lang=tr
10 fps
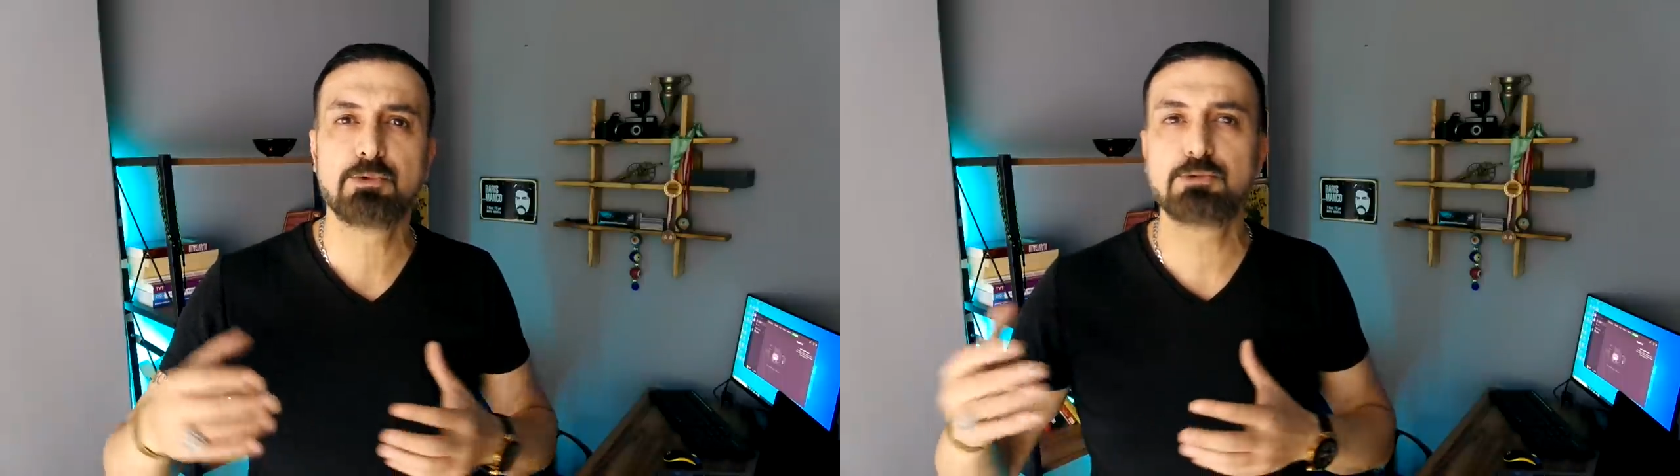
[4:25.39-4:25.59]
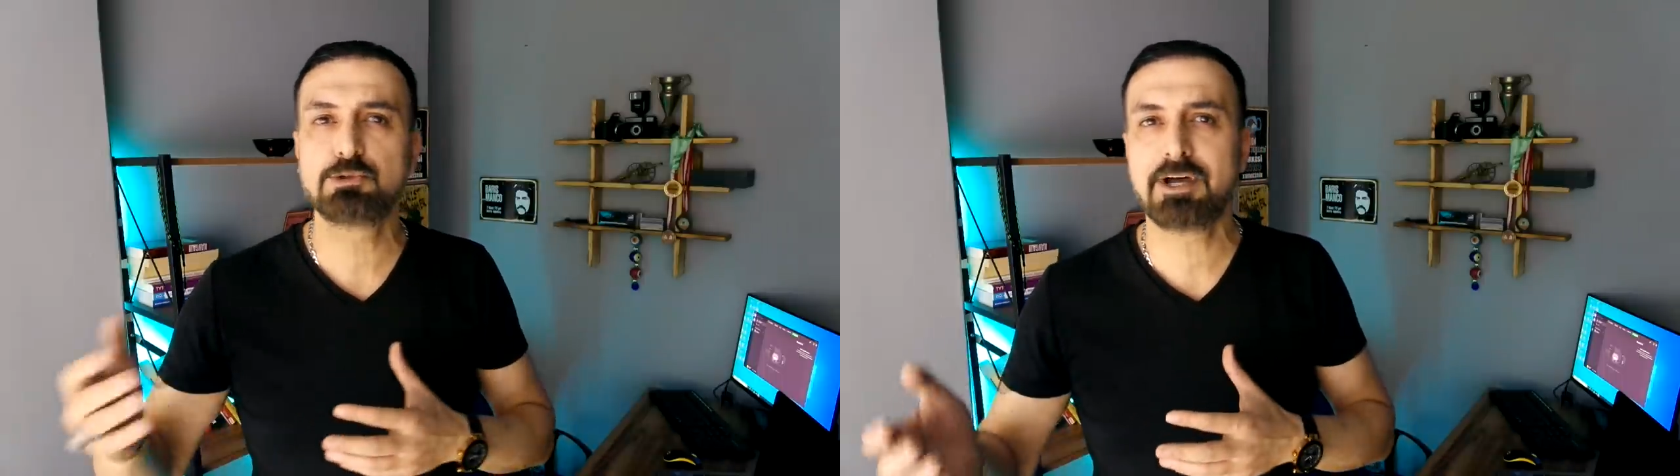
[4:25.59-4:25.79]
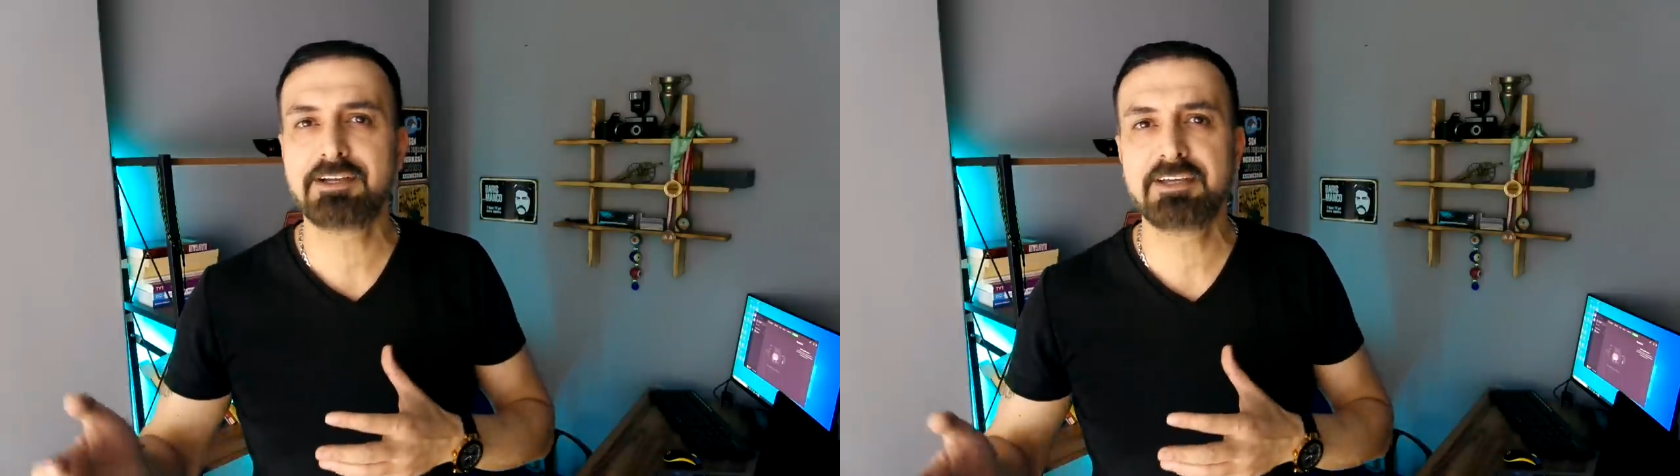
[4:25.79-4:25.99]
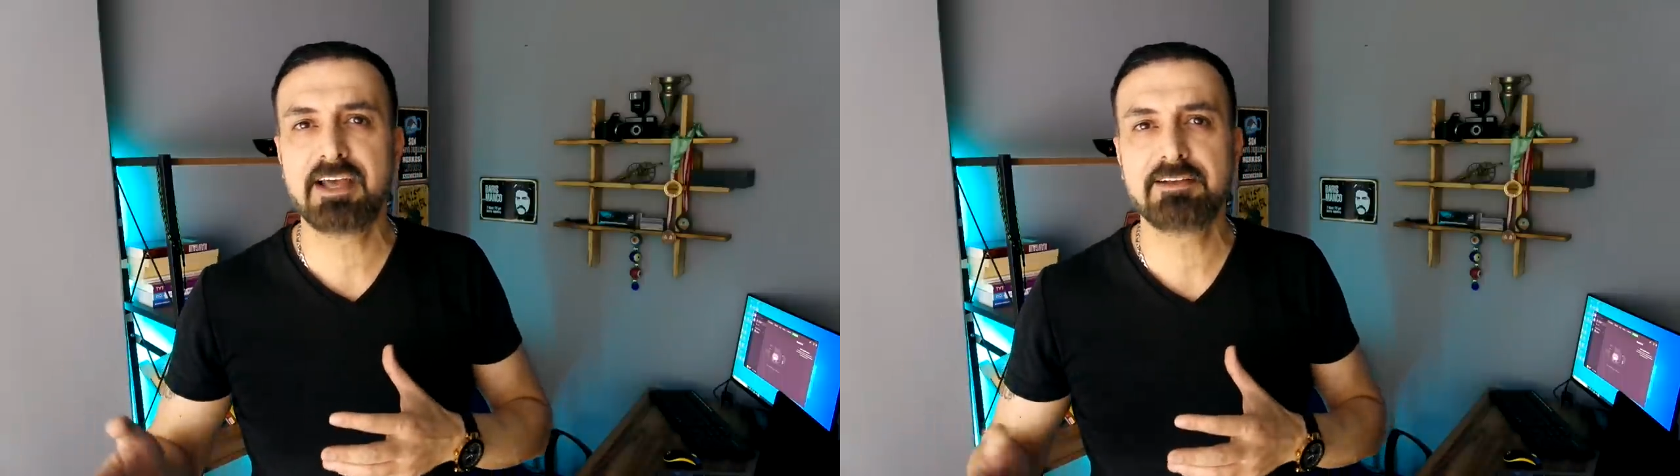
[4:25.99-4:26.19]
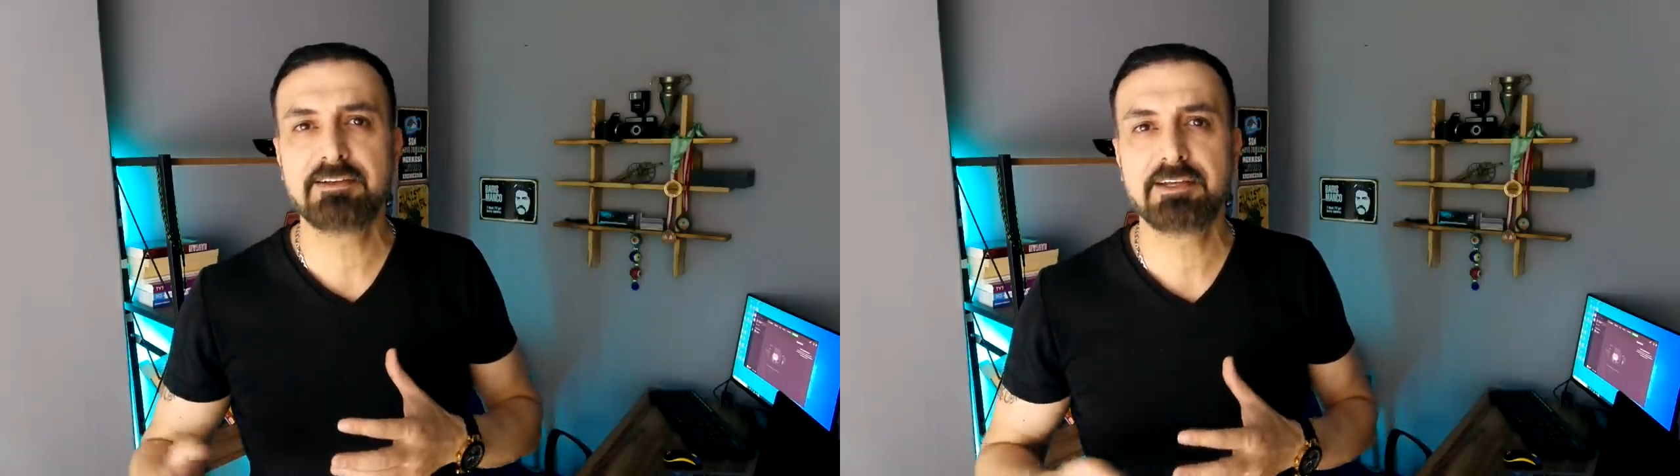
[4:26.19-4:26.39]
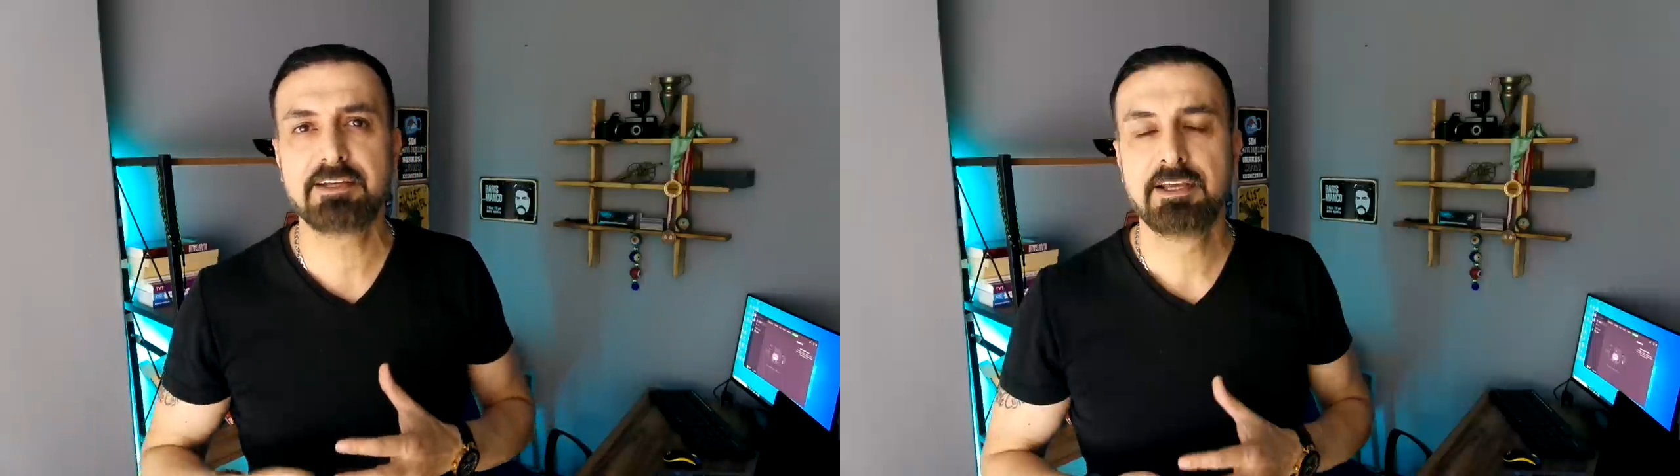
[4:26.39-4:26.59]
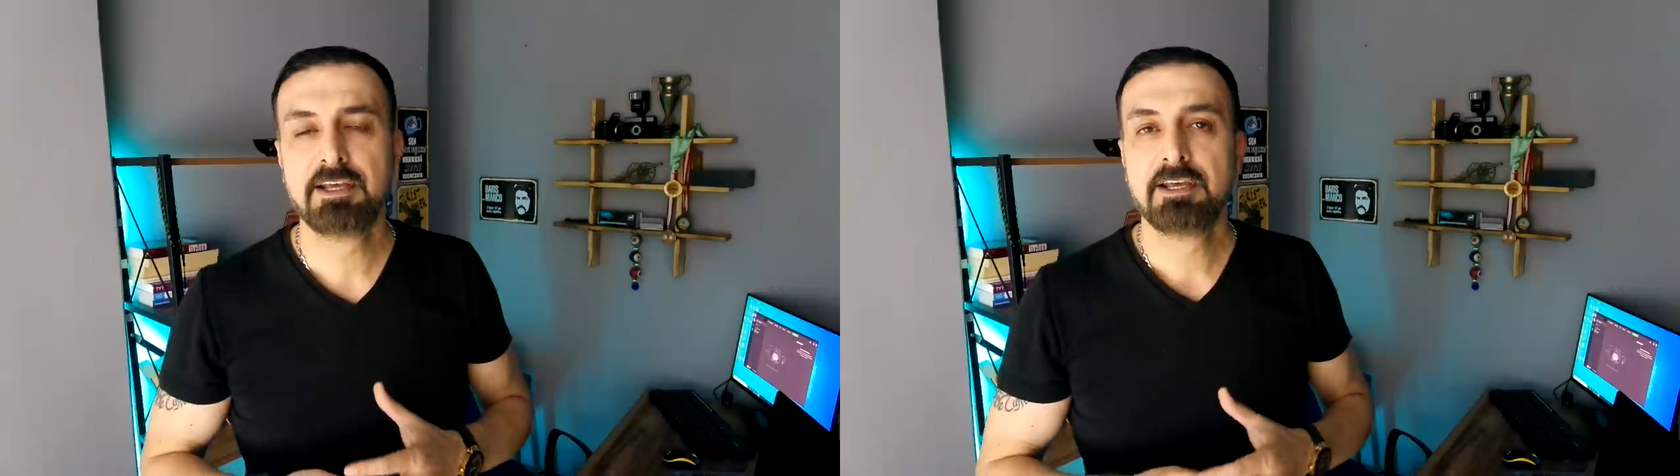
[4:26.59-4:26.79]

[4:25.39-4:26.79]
bu buradan geldi